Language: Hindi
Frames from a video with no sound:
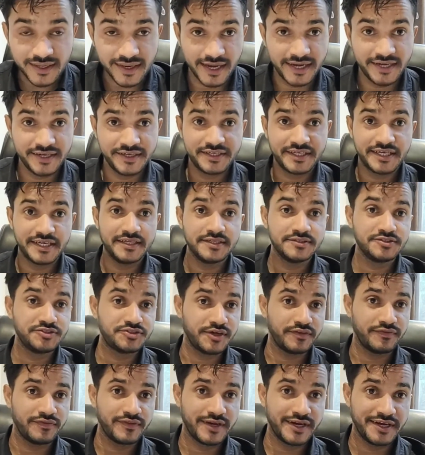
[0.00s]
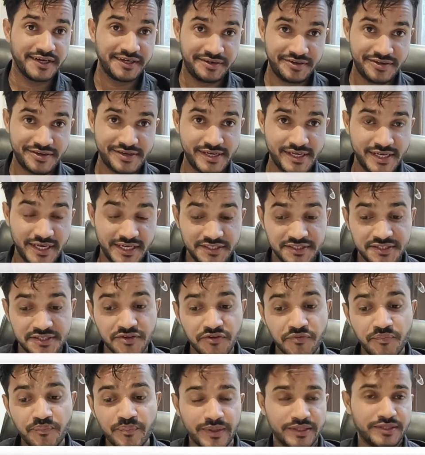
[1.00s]
क्लाइंट के लिए जनरेट की है
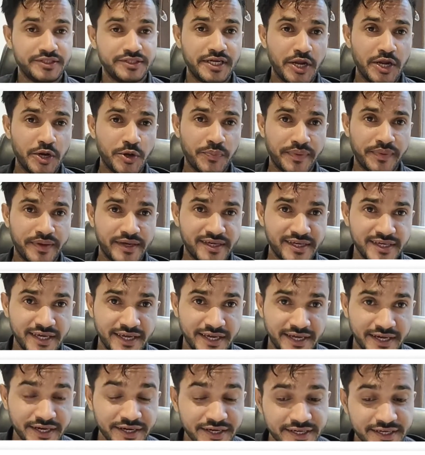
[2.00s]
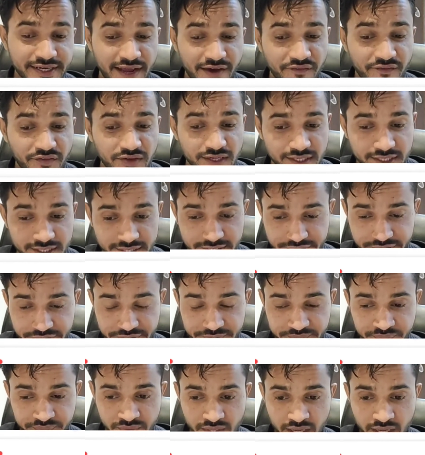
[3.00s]
सिर्फ पंद्रह रुपए की एक ट्रैवल लीड